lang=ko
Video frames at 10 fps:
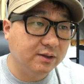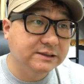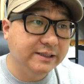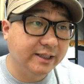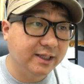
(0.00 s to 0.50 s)

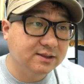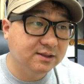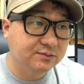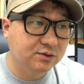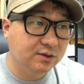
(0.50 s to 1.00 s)
그에게
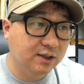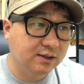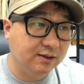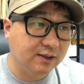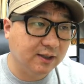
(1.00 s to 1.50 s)
지금 전화할
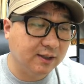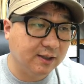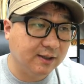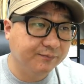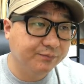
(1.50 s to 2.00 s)
텐데